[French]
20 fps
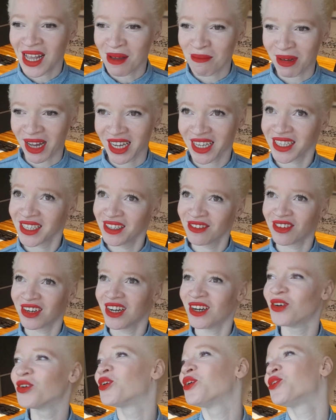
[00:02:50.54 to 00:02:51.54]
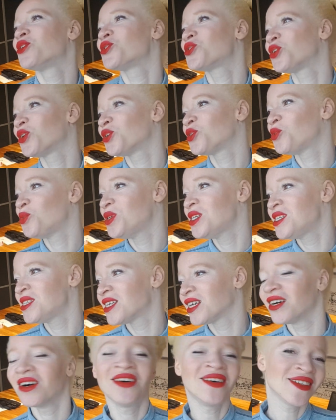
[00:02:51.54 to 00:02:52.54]
Paris, voilà, encore aujourd'hui, c'est
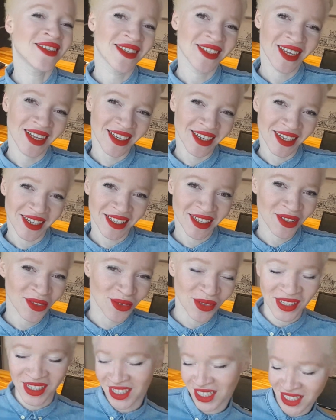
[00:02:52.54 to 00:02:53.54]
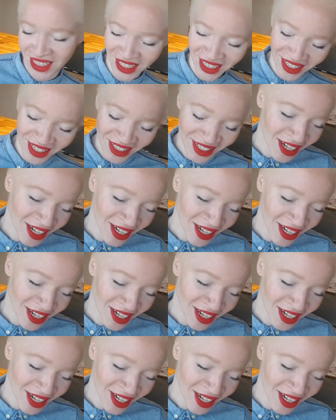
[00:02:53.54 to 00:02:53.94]
grand ciel gris, donc c'est génial.